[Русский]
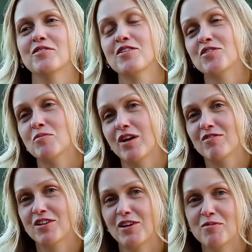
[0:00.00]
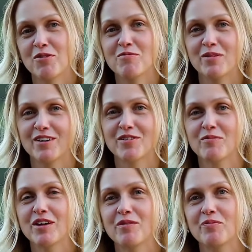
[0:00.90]
Не, ну правда, любовь правит
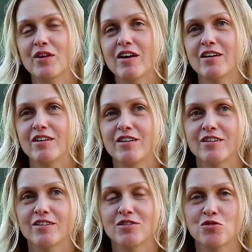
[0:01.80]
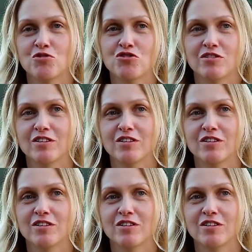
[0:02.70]
миром. И хочется